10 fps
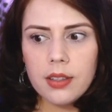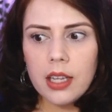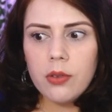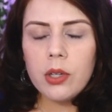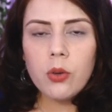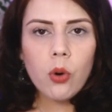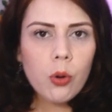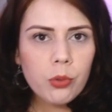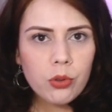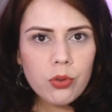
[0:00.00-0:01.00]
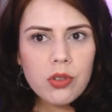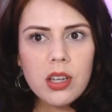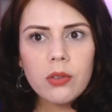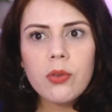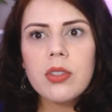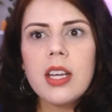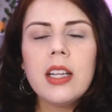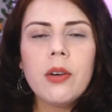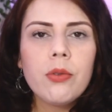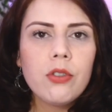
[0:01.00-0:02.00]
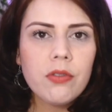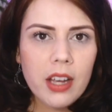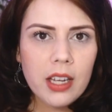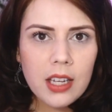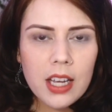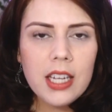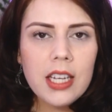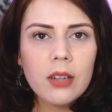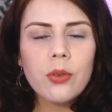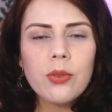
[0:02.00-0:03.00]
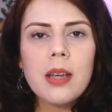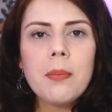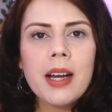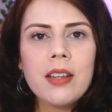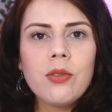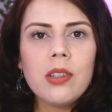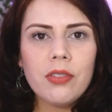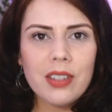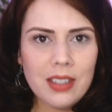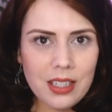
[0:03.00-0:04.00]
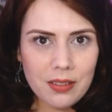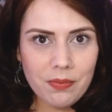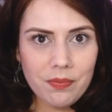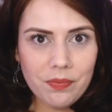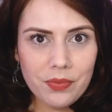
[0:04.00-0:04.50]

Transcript: tenho incômodos que eu não sei de onde vem e eu não sei mais o que fazer.